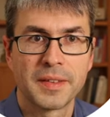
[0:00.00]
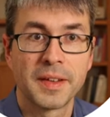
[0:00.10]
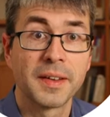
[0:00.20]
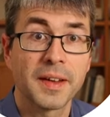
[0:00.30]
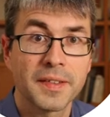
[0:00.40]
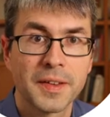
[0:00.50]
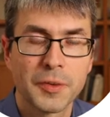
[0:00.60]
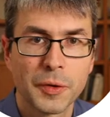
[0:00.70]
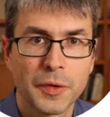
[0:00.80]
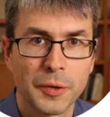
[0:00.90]
Denn die erste
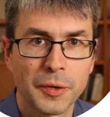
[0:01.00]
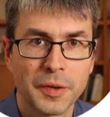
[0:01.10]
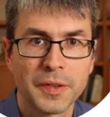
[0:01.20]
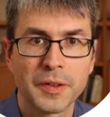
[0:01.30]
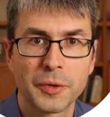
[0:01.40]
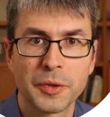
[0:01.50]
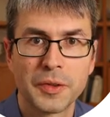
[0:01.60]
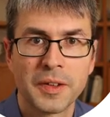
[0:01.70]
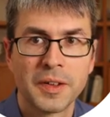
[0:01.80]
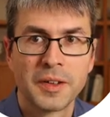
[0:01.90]
Intuition ist
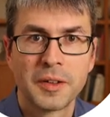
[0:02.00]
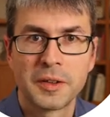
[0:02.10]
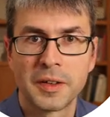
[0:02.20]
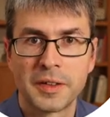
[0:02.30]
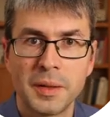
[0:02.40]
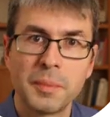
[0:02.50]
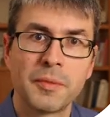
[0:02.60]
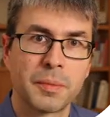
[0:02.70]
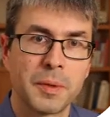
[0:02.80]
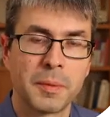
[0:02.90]
natürlich nach
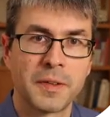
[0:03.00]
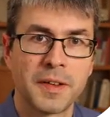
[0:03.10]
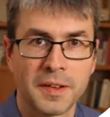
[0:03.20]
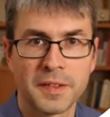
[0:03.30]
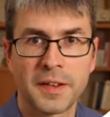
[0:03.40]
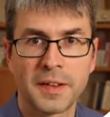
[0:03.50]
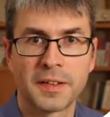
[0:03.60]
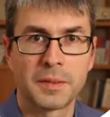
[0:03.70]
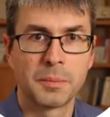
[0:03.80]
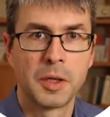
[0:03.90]
dem, was wir bisher
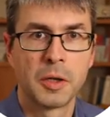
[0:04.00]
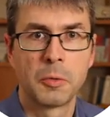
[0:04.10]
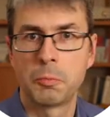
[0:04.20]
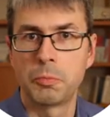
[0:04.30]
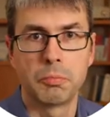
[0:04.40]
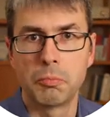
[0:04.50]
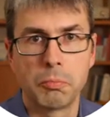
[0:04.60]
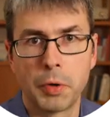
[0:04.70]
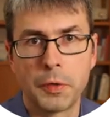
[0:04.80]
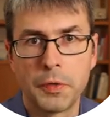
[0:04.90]
gezeigt haben,
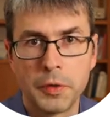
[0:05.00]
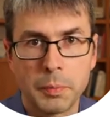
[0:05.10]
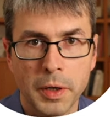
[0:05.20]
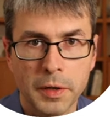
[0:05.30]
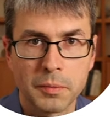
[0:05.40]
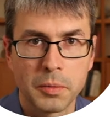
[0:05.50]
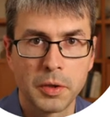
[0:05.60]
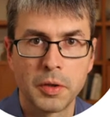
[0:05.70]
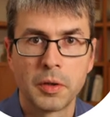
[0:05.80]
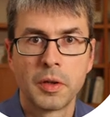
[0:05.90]
das ist nicht
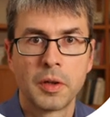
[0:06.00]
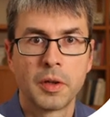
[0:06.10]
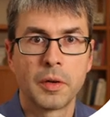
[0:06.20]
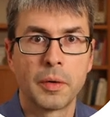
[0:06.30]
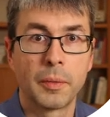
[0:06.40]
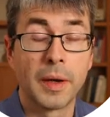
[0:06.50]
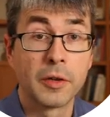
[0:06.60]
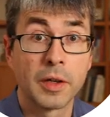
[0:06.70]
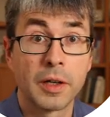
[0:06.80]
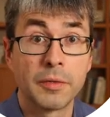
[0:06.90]
berechenbar, ja.
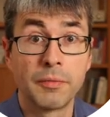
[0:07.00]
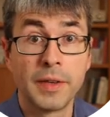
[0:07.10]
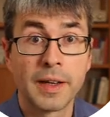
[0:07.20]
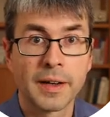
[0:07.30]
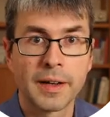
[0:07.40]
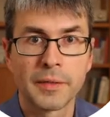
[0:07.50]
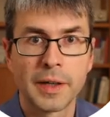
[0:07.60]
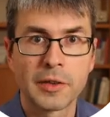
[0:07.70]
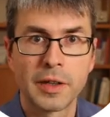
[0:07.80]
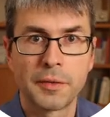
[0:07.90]
Weilschleifen. Wie lange eine
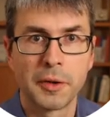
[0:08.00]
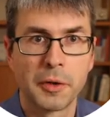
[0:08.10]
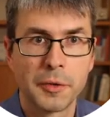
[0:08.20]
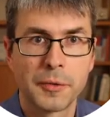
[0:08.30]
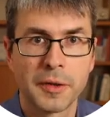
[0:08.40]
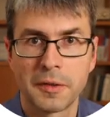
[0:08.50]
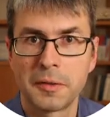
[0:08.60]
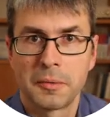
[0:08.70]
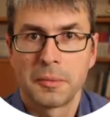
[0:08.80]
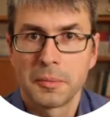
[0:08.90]
Weilschleife läuft,
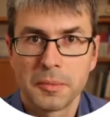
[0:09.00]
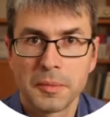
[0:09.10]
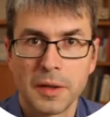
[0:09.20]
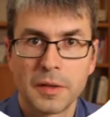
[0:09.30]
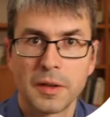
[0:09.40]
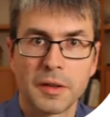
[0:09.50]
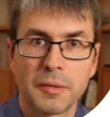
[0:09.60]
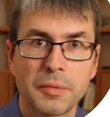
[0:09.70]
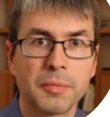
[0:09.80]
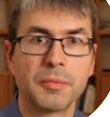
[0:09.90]
das äh, ist
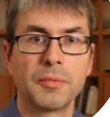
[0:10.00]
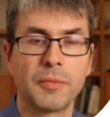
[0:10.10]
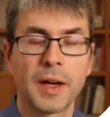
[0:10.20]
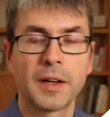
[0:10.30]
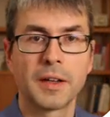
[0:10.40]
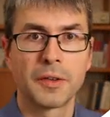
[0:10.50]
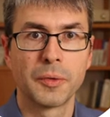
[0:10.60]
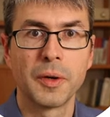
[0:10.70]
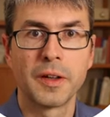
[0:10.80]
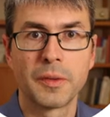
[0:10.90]
ja, wäre ja
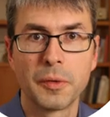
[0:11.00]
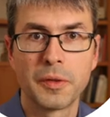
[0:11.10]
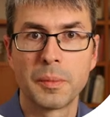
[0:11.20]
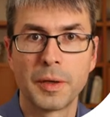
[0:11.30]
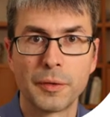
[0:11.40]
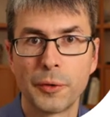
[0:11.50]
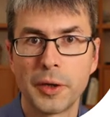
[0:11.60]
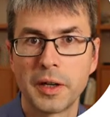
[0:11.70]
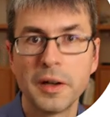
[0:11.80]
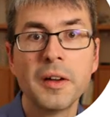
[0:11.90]
so, als wüsste man
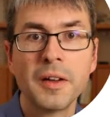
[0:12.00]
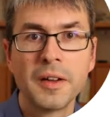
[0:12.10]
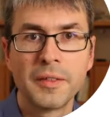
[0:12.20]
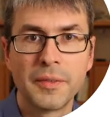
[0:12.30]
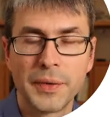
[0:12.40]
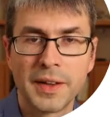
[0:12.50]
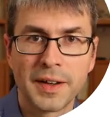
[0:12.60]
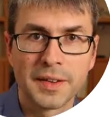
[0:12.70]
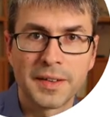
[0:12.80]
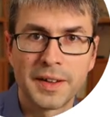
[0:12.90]
vorher, wie
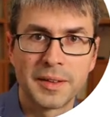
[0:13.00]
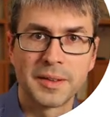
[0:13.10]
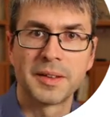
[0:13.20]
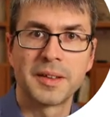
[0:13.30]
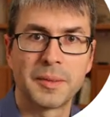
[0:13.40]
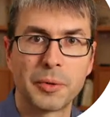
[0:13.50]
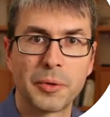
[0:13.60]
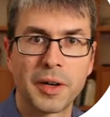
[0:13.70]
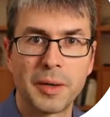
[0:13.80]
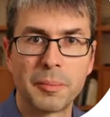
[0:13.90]
lang ein äh,
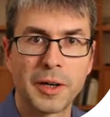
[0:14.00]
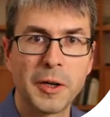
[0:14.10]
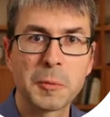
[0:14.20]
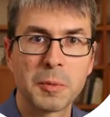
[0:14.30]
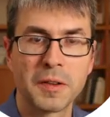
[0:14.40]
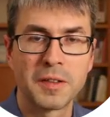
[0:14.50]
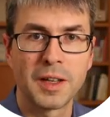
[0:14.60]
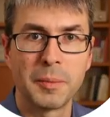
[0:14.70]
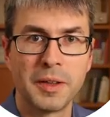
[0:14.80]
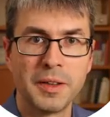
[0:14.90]
Programm braucht, bis es
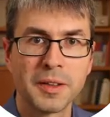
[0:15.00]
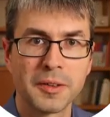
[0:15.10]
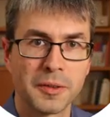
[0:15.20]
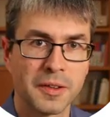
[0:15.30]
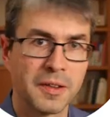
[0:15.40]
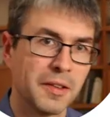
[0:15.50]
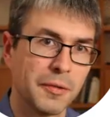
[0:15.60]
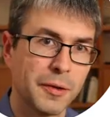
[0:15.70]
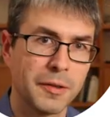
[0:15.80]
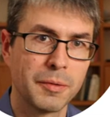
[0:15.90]
terminiert. Und das ist
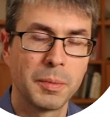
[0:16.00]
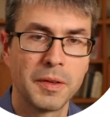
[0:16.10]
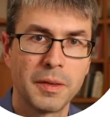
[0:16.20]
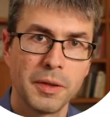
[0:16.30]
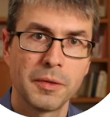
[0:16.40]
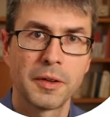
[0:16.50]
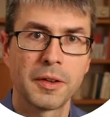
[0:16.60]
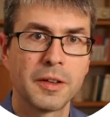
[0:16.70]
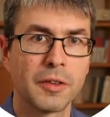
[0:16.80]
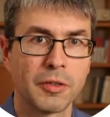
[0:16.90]
ja fast wie Busy Beaver,
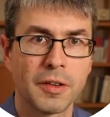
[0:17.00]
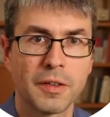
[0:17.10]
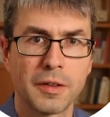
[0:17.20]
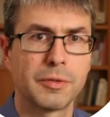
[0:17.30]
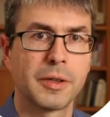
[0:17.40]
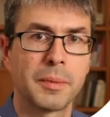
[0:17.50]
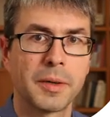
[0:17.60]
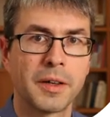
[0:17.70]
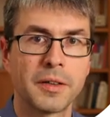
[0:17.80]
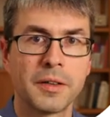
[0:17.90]
ja, die Schrittzahl vorher
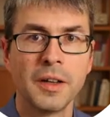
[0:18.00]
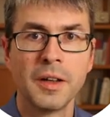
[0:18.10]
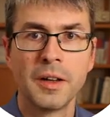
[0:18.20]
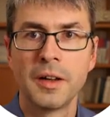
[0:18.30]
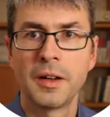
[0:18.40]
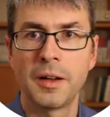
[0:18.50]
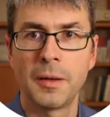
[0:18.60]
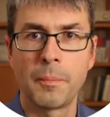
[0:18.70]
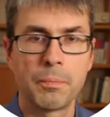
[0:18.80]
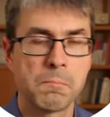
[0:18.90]
berechnen.
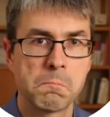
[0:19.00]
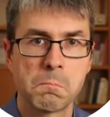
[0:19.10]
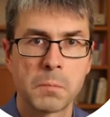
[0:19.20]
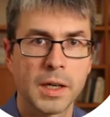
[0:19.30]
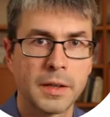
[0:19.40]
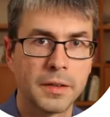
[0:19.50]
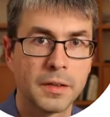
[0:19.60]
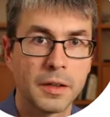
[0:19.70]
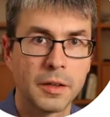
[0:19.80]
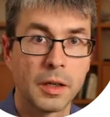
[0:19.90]
Ähm, kann
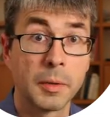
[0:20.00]
nicht gehen.